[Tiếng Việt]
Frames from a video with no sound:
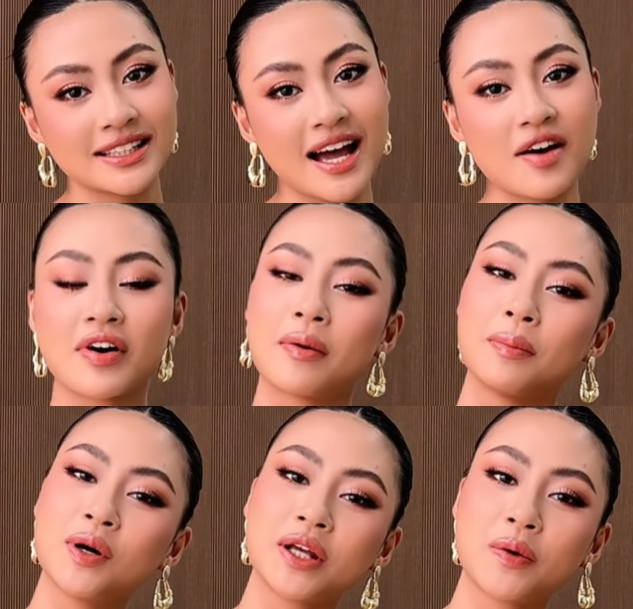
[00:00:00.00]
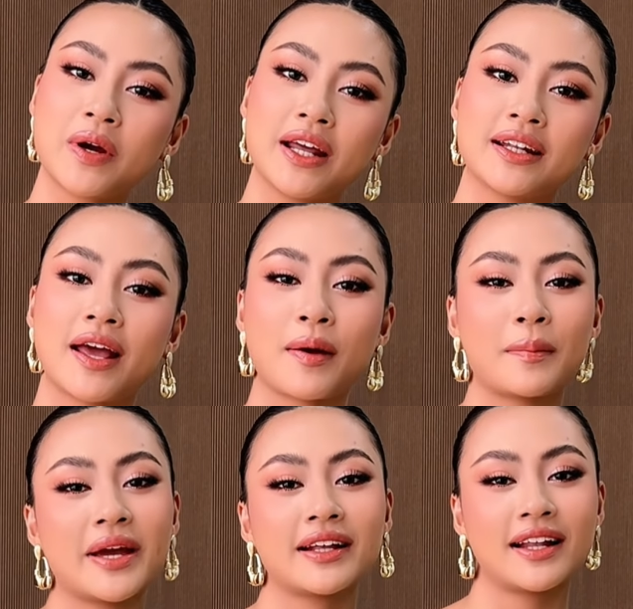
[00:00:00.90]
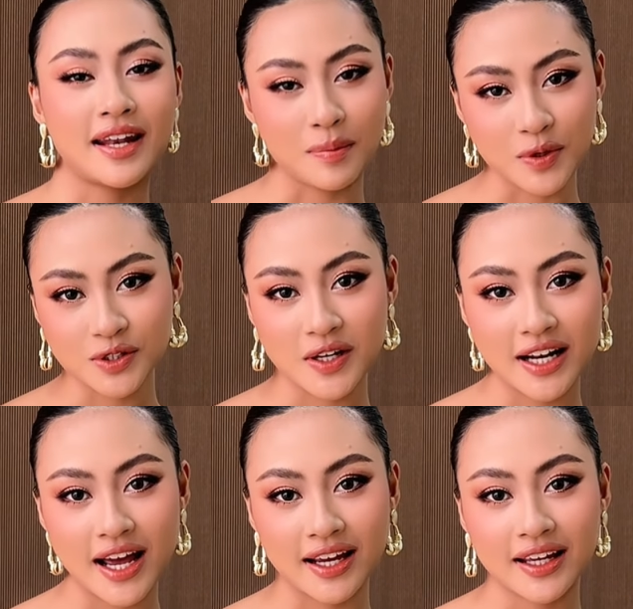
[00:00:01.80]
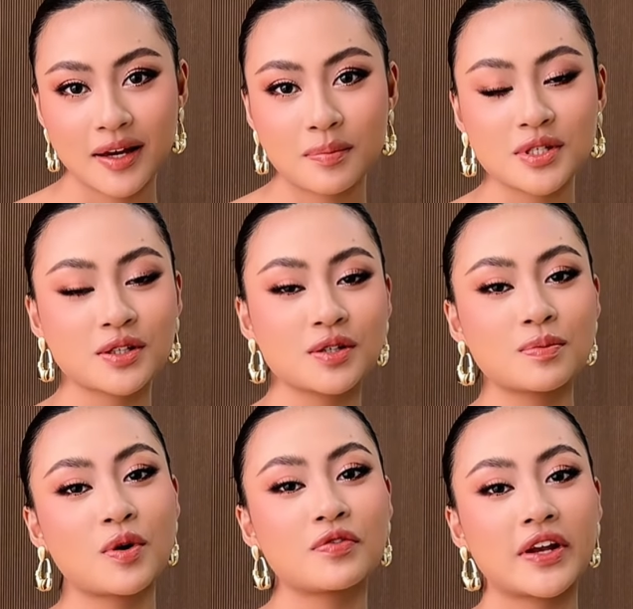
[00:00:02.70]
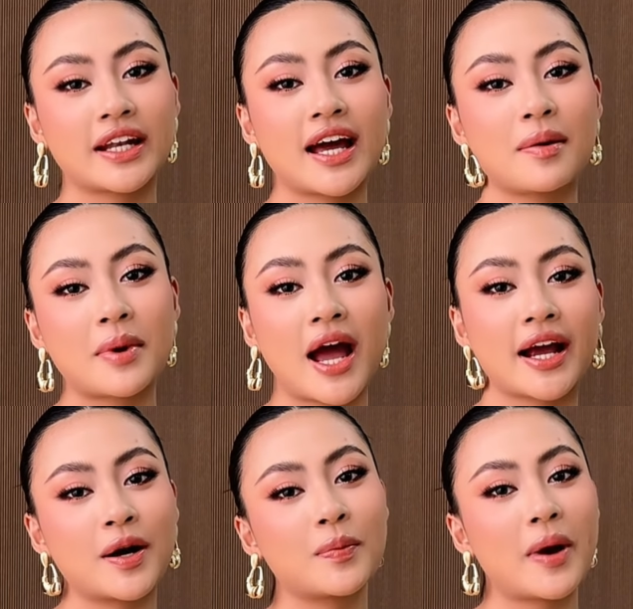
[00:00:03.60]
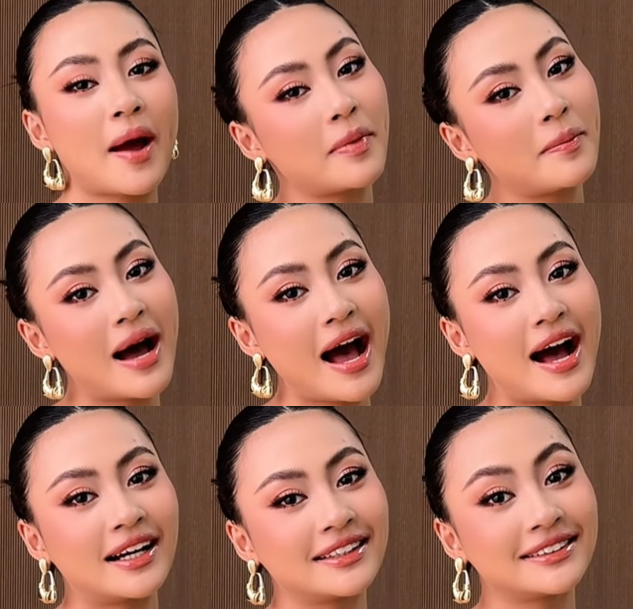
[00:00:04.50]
Star và Molly Queen. Mình là Bùi Xuân Hạnh, Miss Cosmo Việt Nam 2023.